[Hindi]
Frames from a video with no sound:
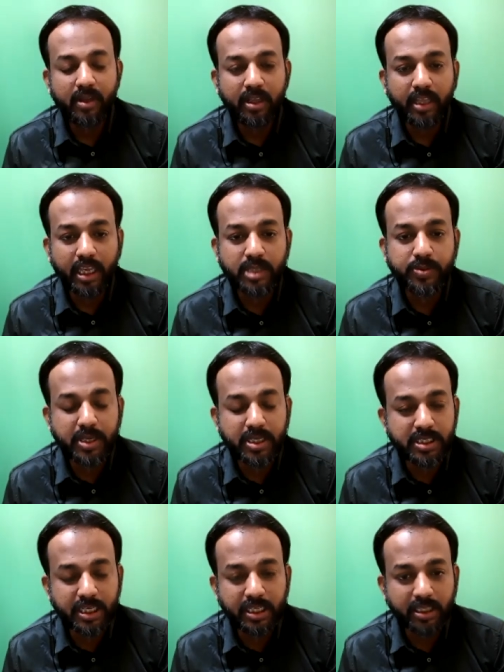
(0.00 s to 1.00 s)
एक
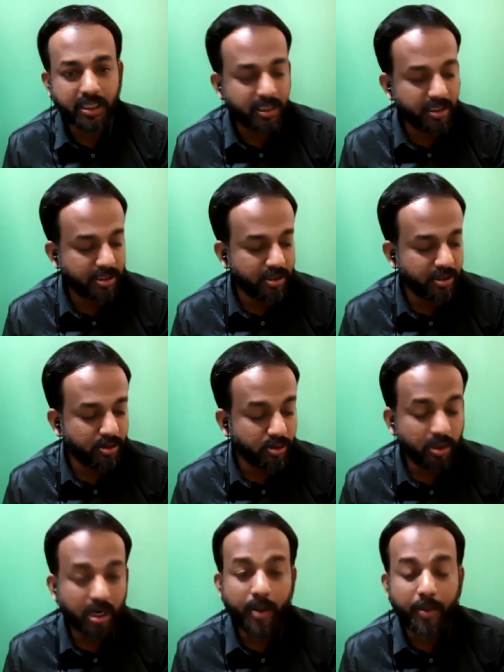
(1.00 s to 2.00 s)
स्पीच दिए थे
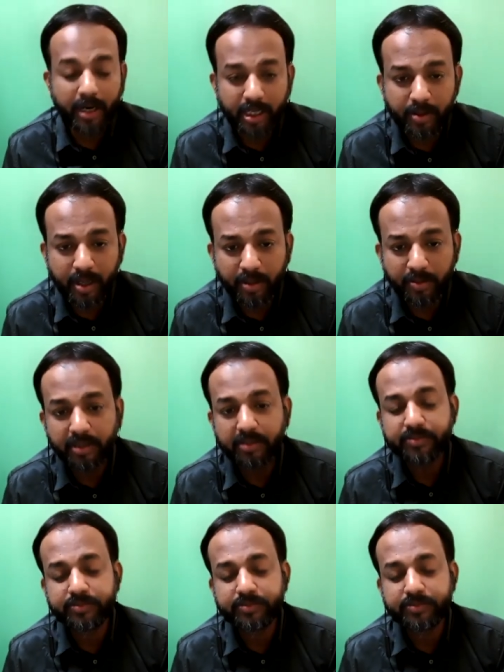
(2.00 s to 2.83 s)
रामायण के बारे में